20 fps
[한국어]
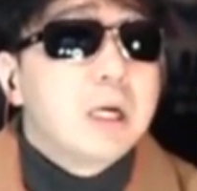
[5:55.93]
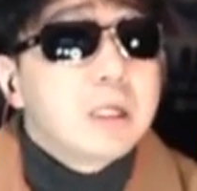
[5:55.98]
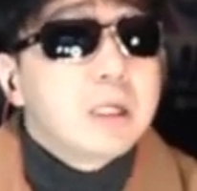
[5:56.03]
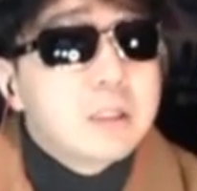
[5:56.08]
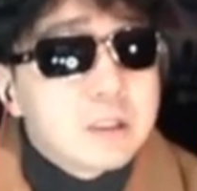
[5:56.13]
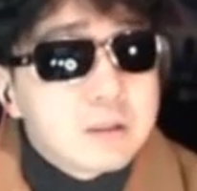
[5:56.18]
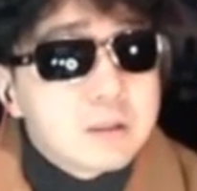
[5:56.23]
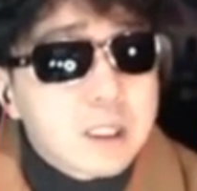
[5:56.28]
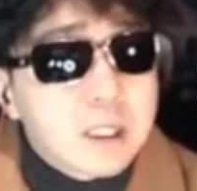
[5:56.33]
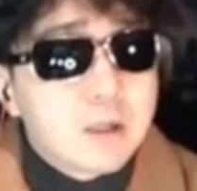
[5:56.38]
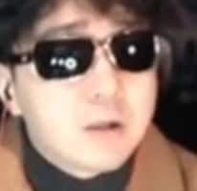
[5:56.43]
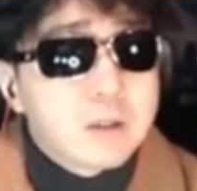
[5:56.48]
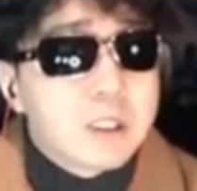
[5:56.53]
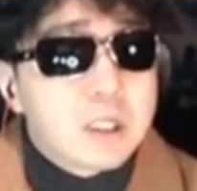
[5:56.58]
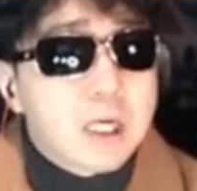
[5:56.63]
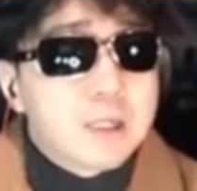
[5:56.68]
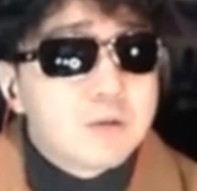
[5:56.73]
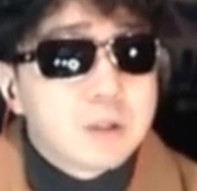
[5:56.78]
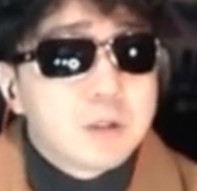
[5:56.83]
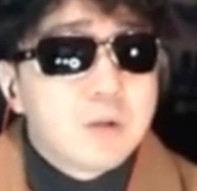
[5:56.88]
그래서 내가 어제
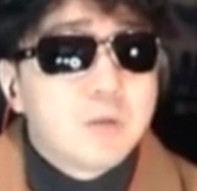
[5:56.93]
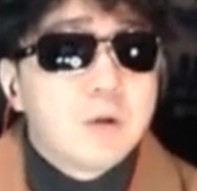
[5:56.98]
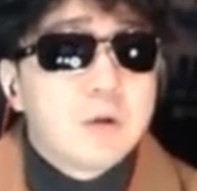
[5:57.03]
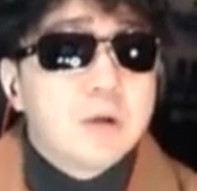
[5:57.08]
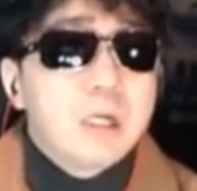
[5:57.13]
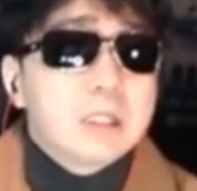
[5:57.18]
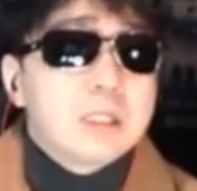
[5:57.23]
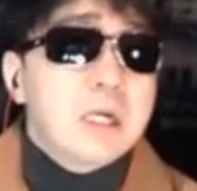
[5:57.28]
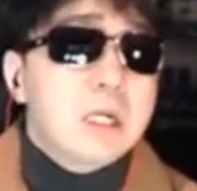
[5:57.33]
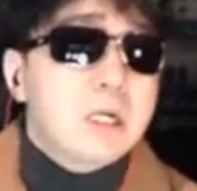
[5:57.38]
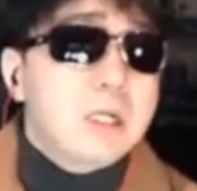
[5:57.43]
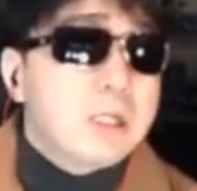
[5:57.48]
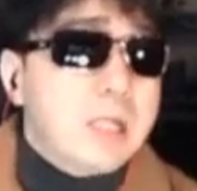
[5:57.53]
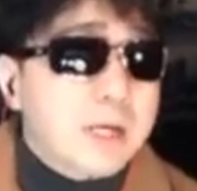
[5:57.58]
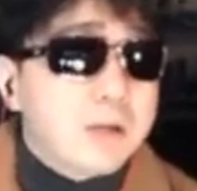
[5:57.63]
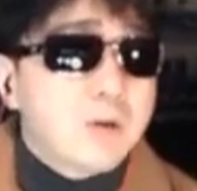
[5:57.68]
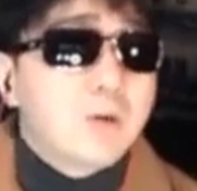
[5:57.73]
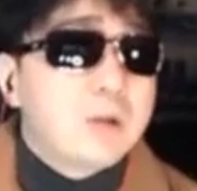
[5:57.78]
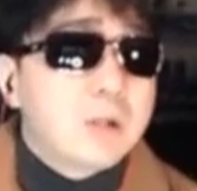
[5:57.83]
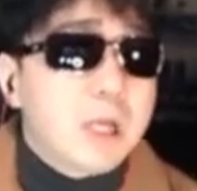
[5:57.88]
강조했더니 뭐예요? 차라리
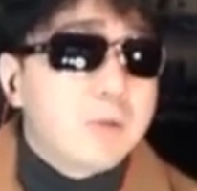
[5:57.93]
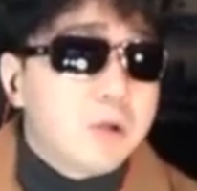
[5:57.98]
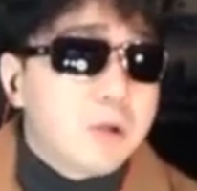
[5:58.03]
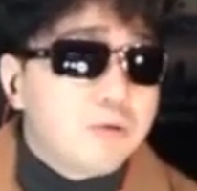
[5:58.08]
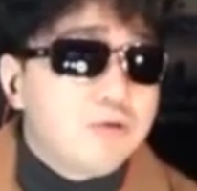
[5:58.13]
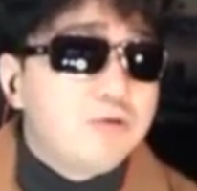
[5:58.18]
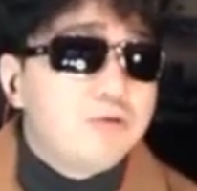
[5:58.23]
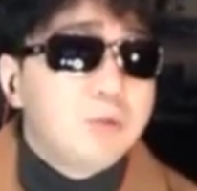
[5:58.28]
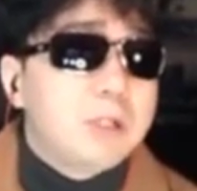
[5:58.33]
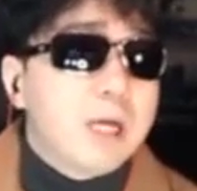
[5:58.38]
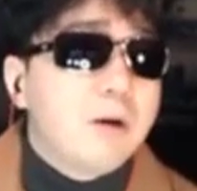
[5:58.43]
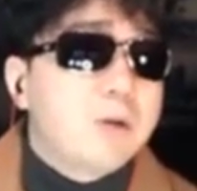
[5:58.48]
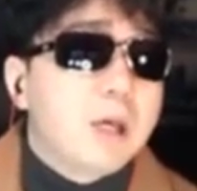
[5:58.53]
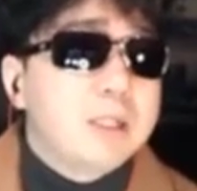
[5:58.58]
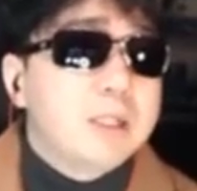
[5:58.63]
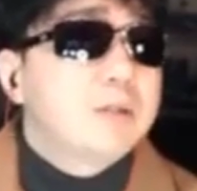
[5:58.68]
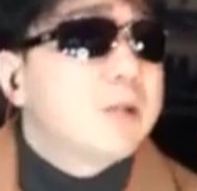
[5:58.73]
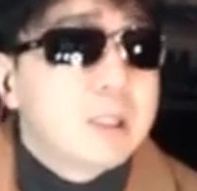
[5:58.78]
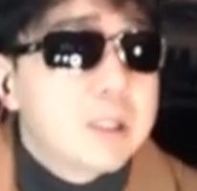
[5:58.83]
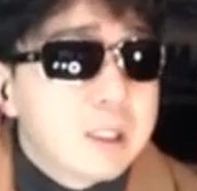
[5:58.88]
나경원 내보내고 유승민 나오게
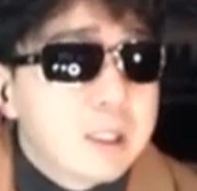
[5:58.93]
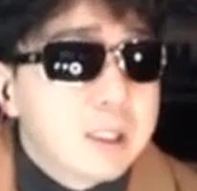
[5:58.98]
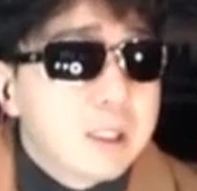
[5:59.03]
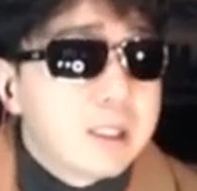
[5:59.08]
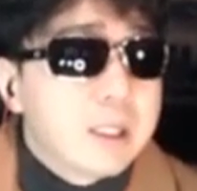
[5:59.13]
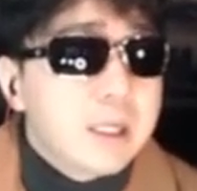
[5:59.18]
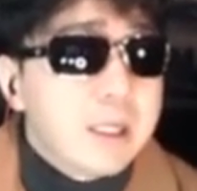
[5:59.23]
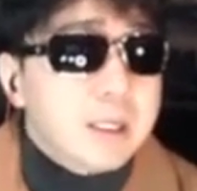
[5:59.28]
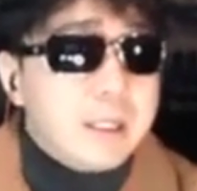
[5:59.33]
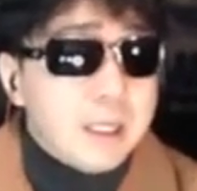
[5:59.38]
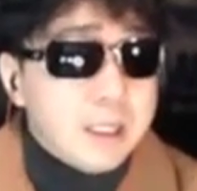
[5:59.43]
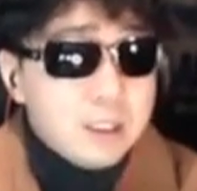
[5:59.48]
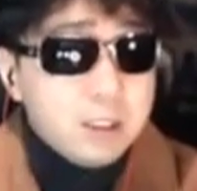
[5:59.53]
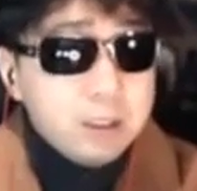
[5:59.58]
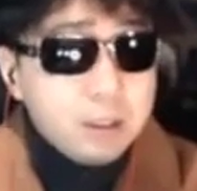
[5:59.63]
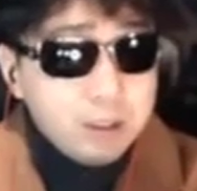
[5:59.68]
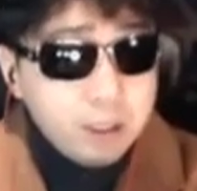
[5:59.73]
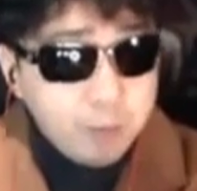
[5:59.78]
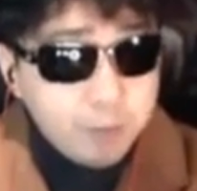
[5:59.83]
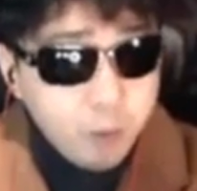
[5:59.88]
했어야 돼.
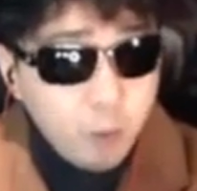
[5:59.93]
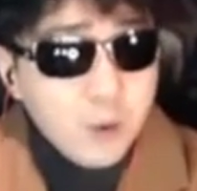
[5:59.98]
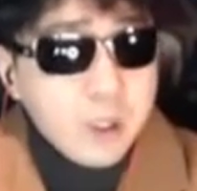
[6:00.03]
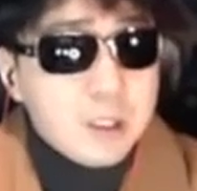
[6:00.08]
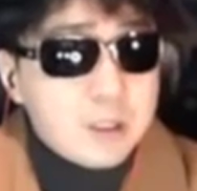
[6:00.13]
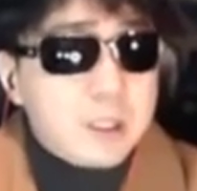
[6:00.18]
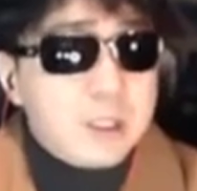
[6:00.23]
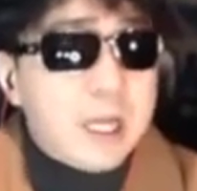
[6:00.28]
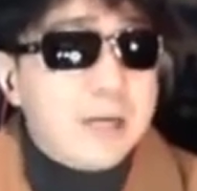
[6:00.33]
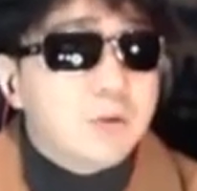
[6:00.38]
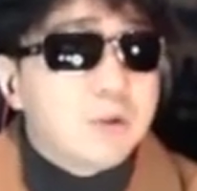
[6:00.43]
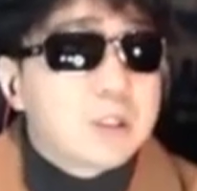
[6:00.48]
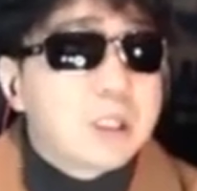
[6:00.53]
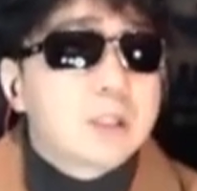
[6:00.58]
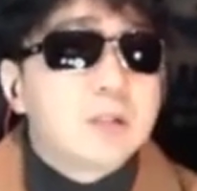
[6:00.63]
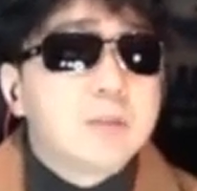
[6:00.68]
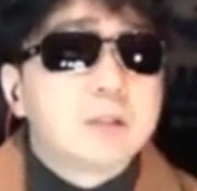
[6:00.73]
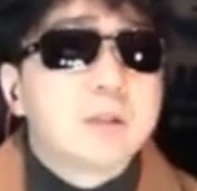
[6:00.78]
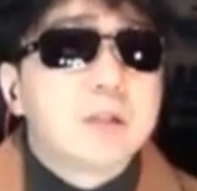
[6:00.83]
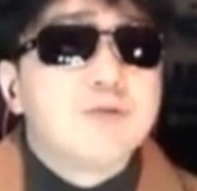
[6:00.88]
얘네들의 표가 이렇게
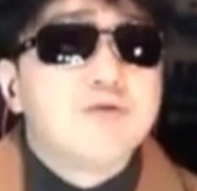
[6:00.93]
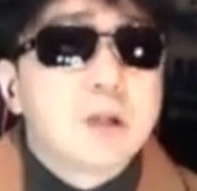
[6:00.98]
나눠지게끔 했어요.